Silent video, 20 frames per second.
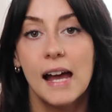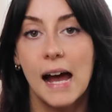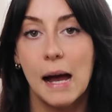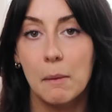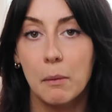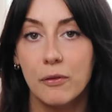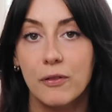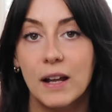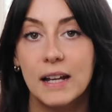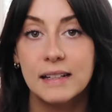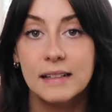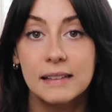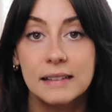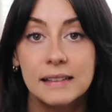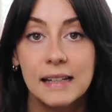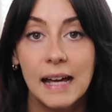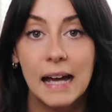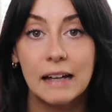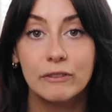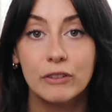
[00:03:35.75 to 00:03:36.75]
aber vielleicht ist
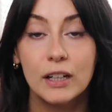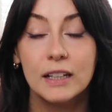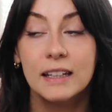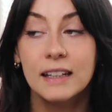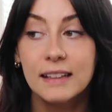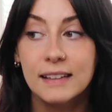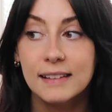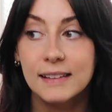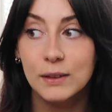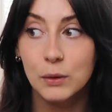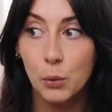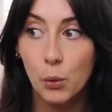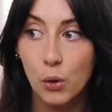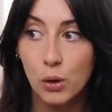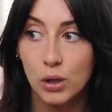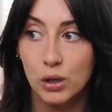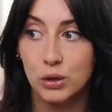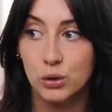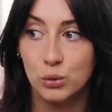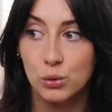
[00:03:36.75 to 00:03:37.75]
sie einfach nicht
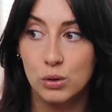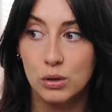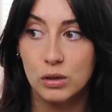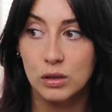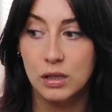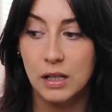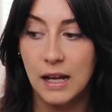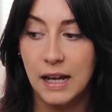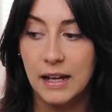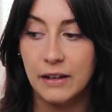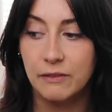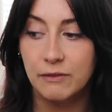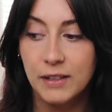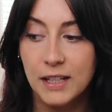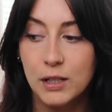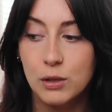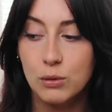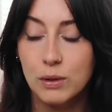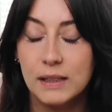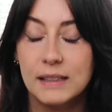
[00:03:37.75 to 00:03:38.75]
so gesund,
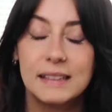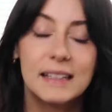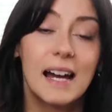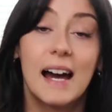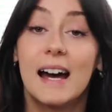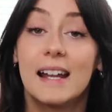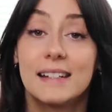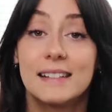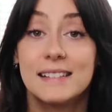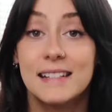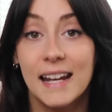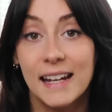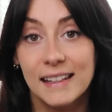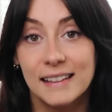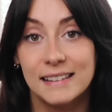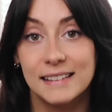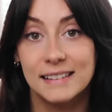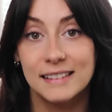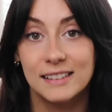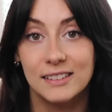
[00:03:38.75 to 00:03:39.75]
wie du jetzt gerade
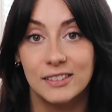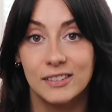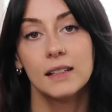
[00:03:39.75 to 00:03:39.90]
denkst.